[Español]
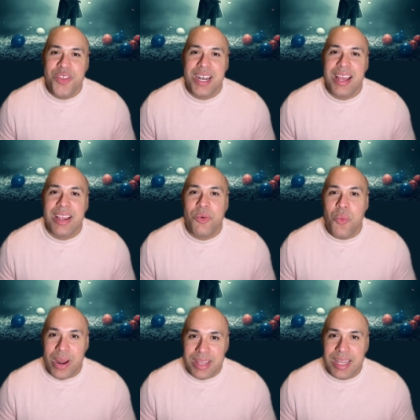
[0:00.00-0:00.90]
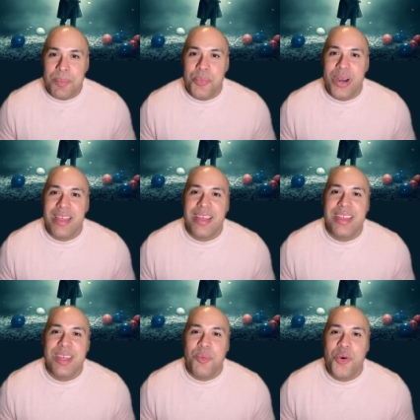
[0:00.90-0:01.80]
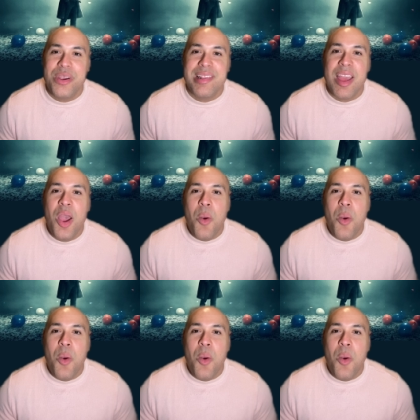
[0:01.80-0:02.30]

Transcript: de la cuarta temporada de The Voice